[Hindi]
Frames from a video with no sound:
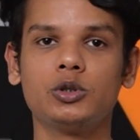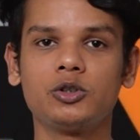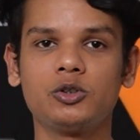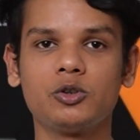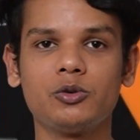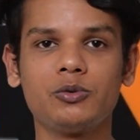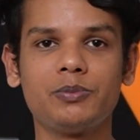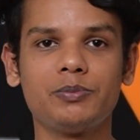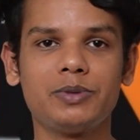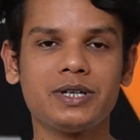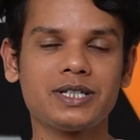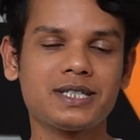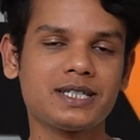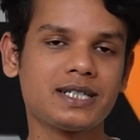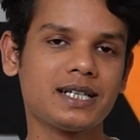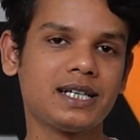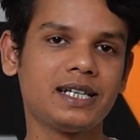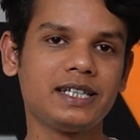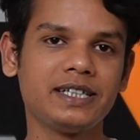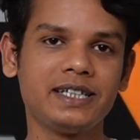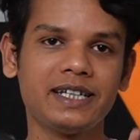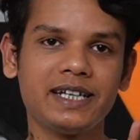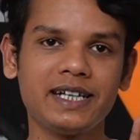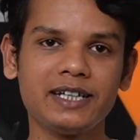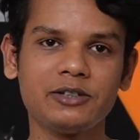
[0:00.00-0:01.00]
तो
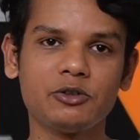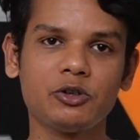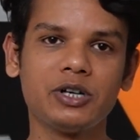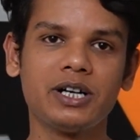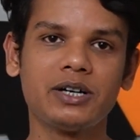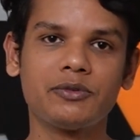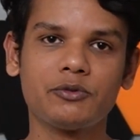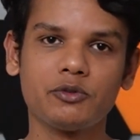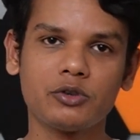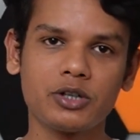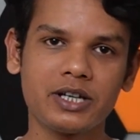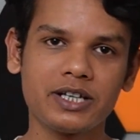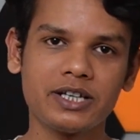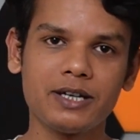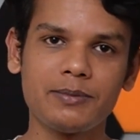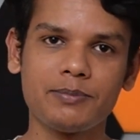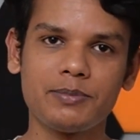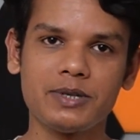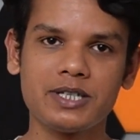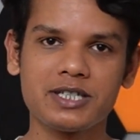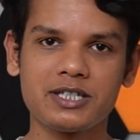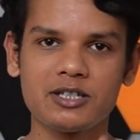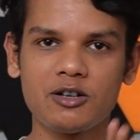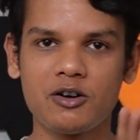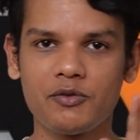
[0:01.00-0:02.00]
बेसिकली ये जो हेडफोन है ये
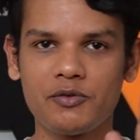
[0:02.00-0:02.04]
पी सी